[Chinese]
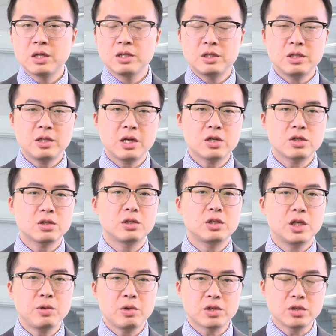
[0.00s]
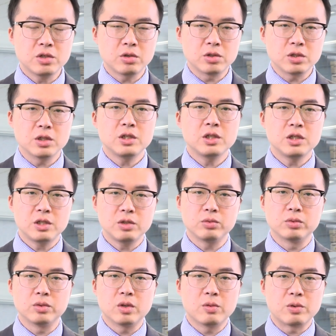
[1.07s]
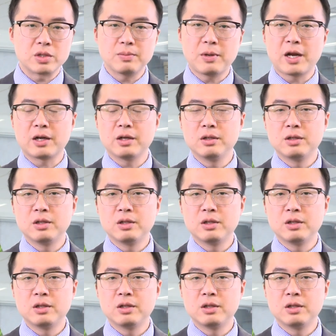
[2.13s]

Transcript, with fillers: 今天是七月十九日，星期五，我是 Mike。